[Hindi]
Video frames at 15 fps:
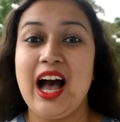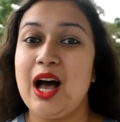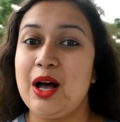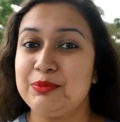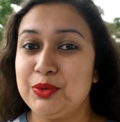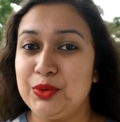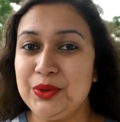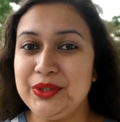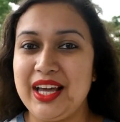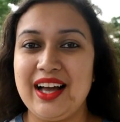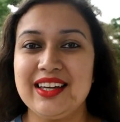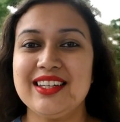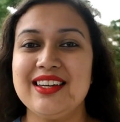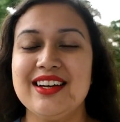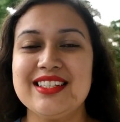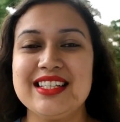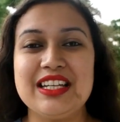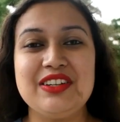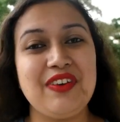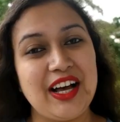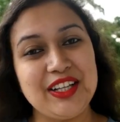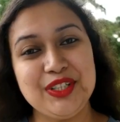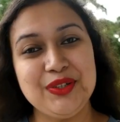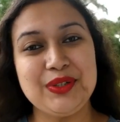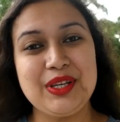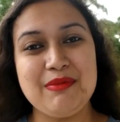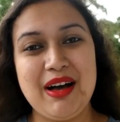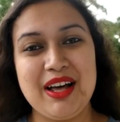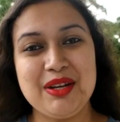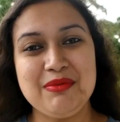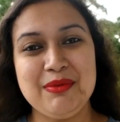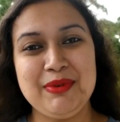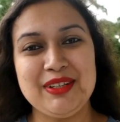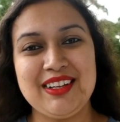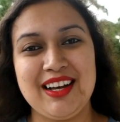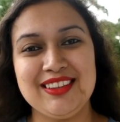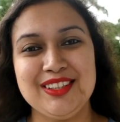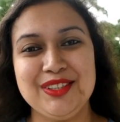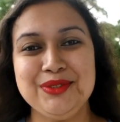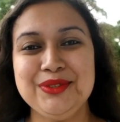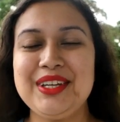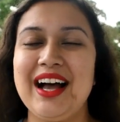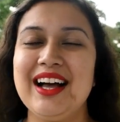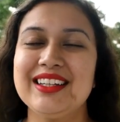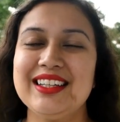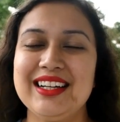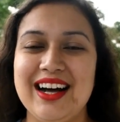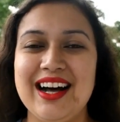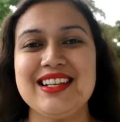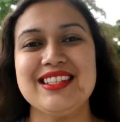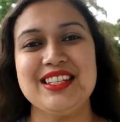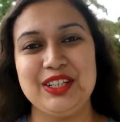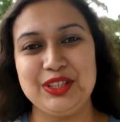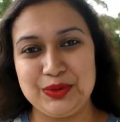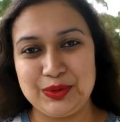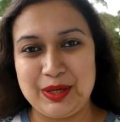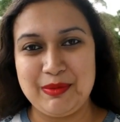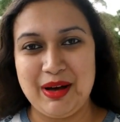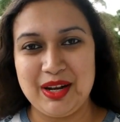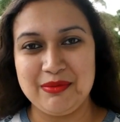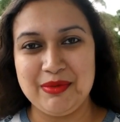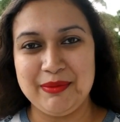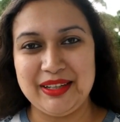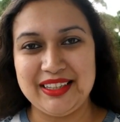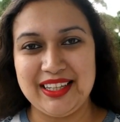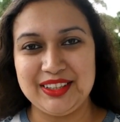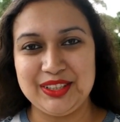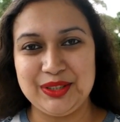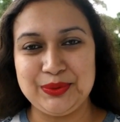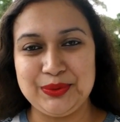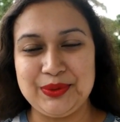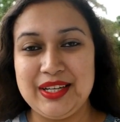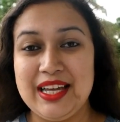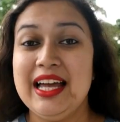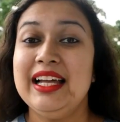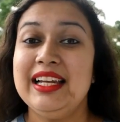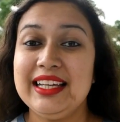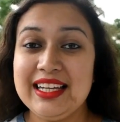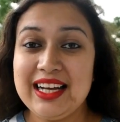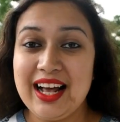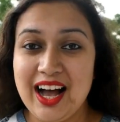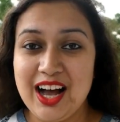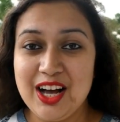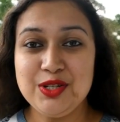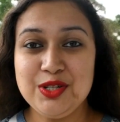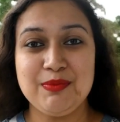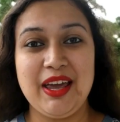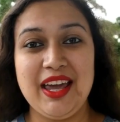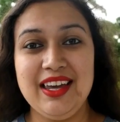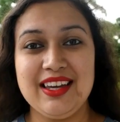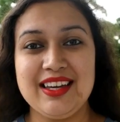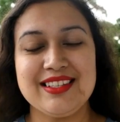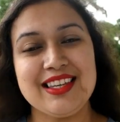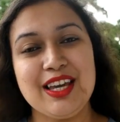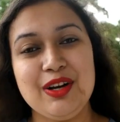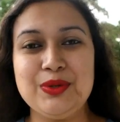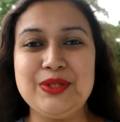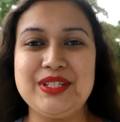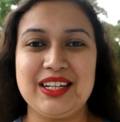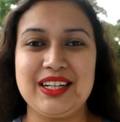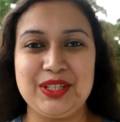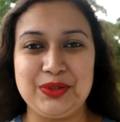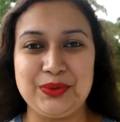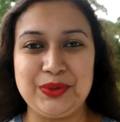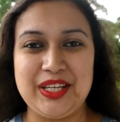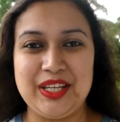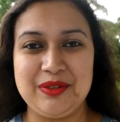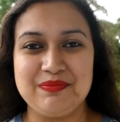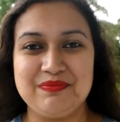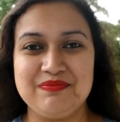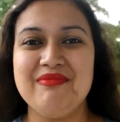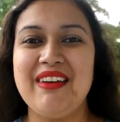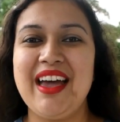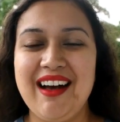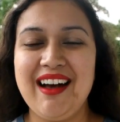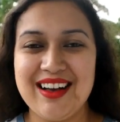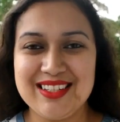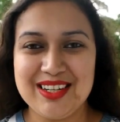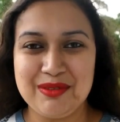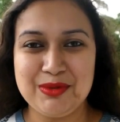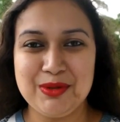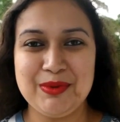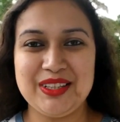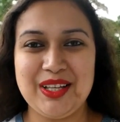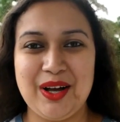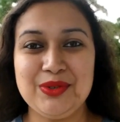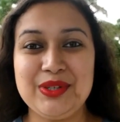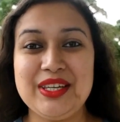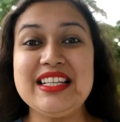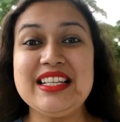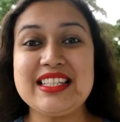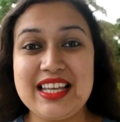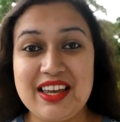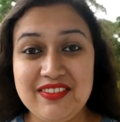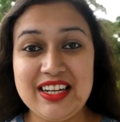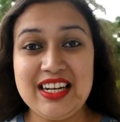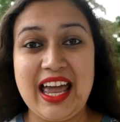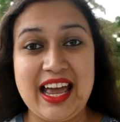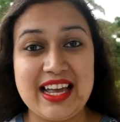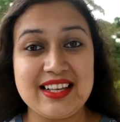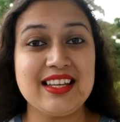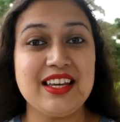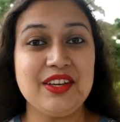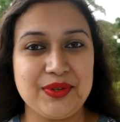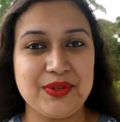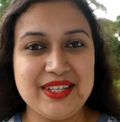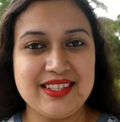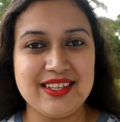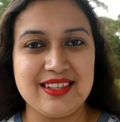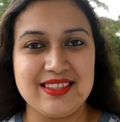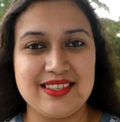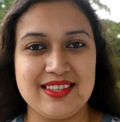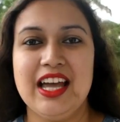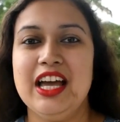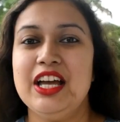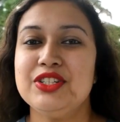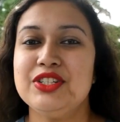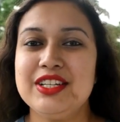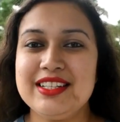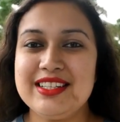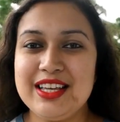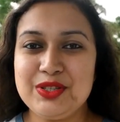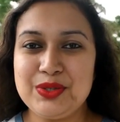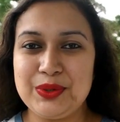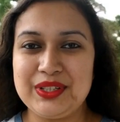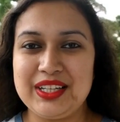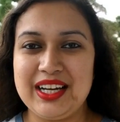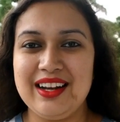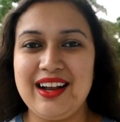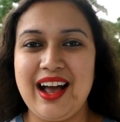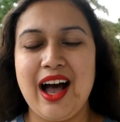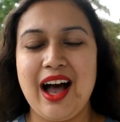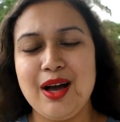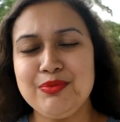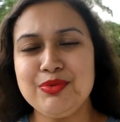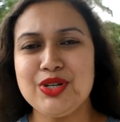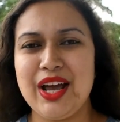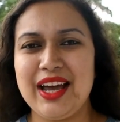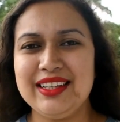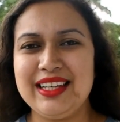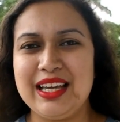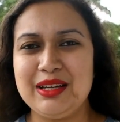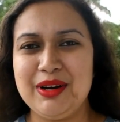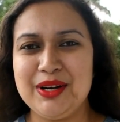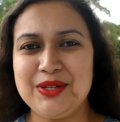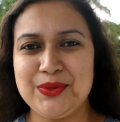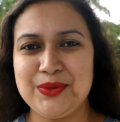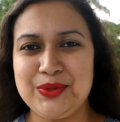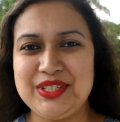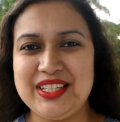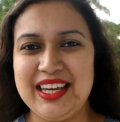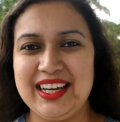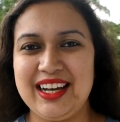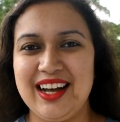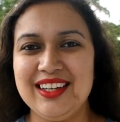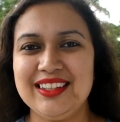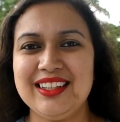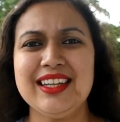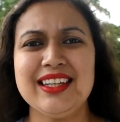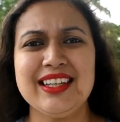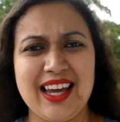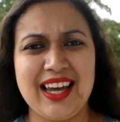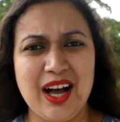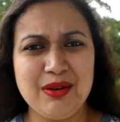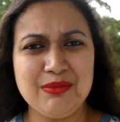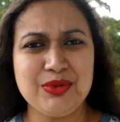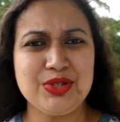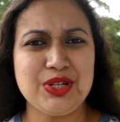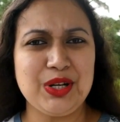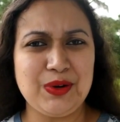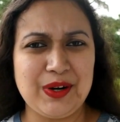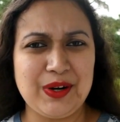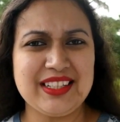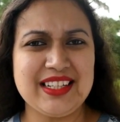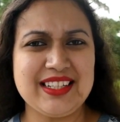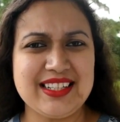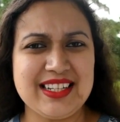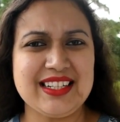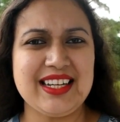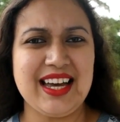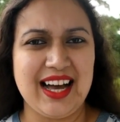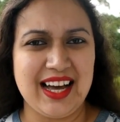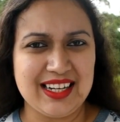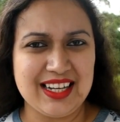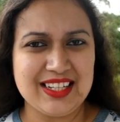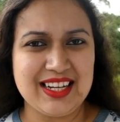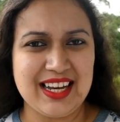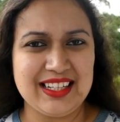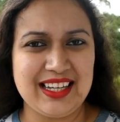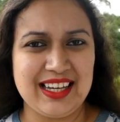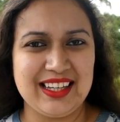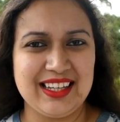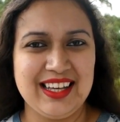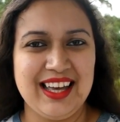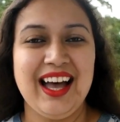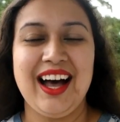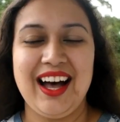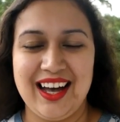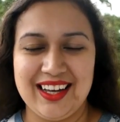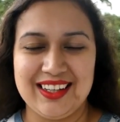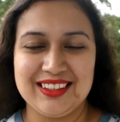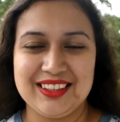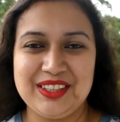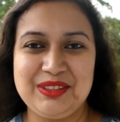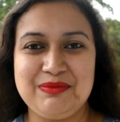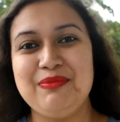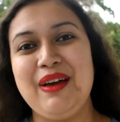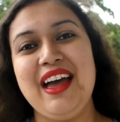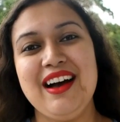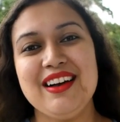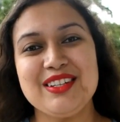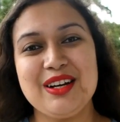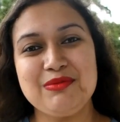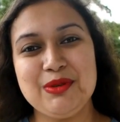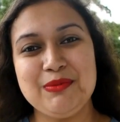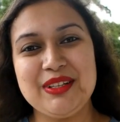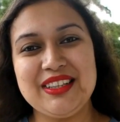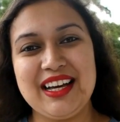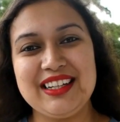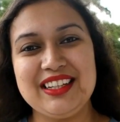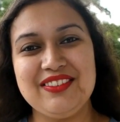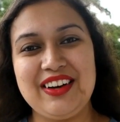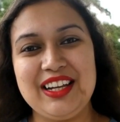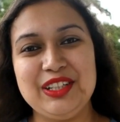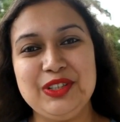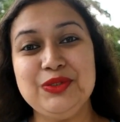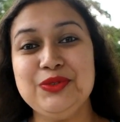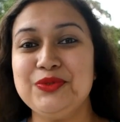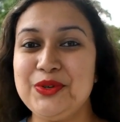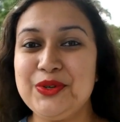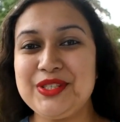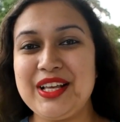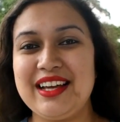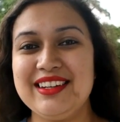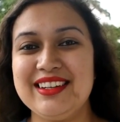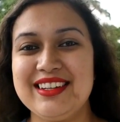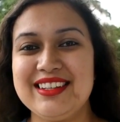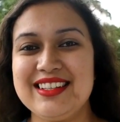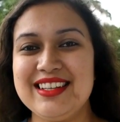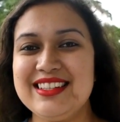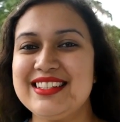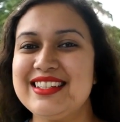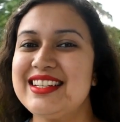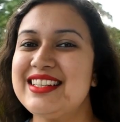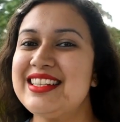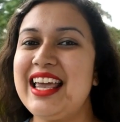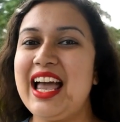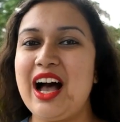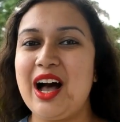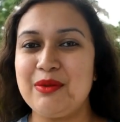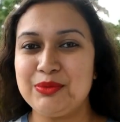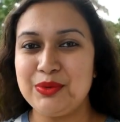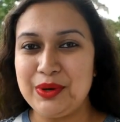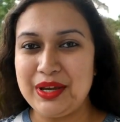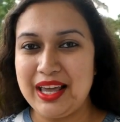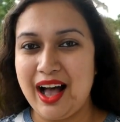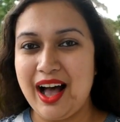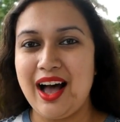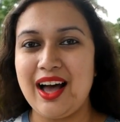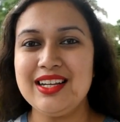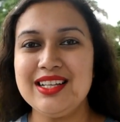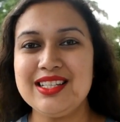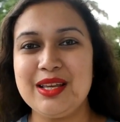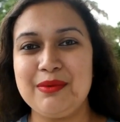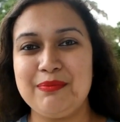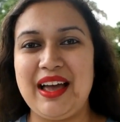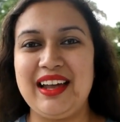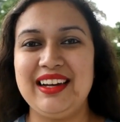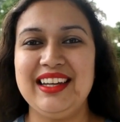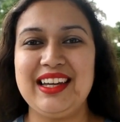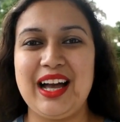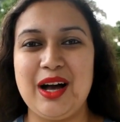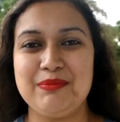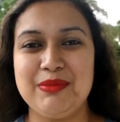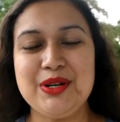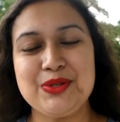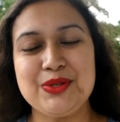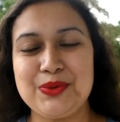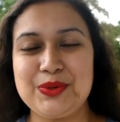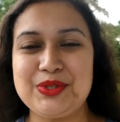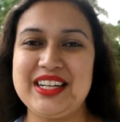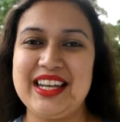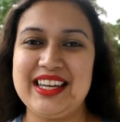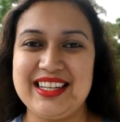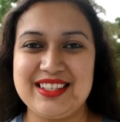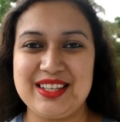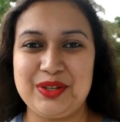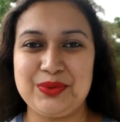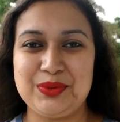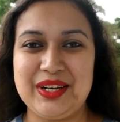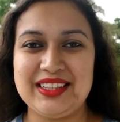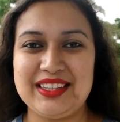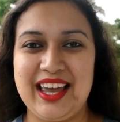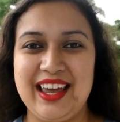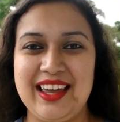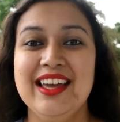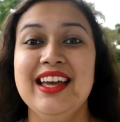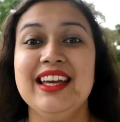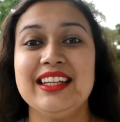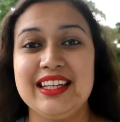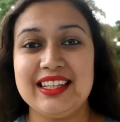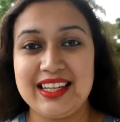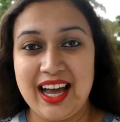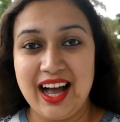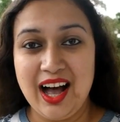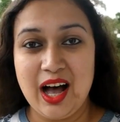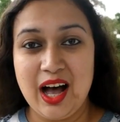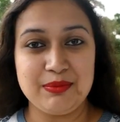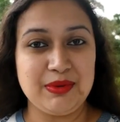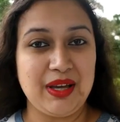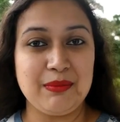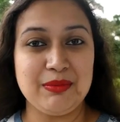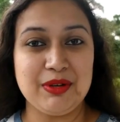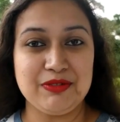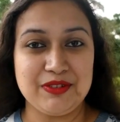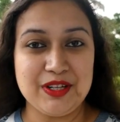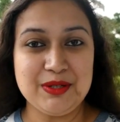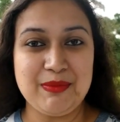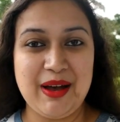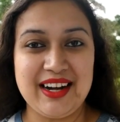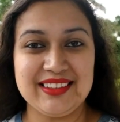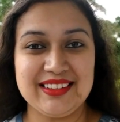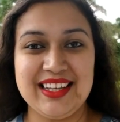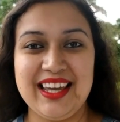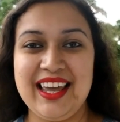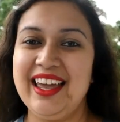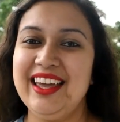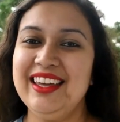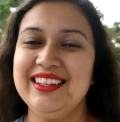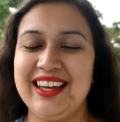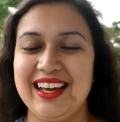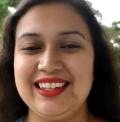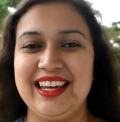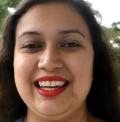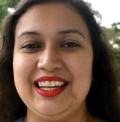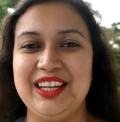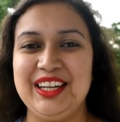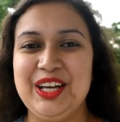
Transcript: आपको यहाँ की हसीन वादियों के बारे में बताती हूँ यहाँ की खासियतों के बारे में बताती हूँ लेकिन आज मैं इसके उल्टा करूँगी मैं आज आपको बताऊंगी सेवन ऐसे रीजंस जिसे सुनकर आप शायद एक बार सोचिएगा कि क्या मुझे नॉर्थ ईस्ट इंडिया आना चाहिए हाँ मैं आज आपको बताने वाली हूँ वो सारे रीजंस जिससे आपको आने से पहले यहाँ पर सोचने की ज़रूरत है कि क्या आप यहाँ पर फिट बैठते हैं या नहीं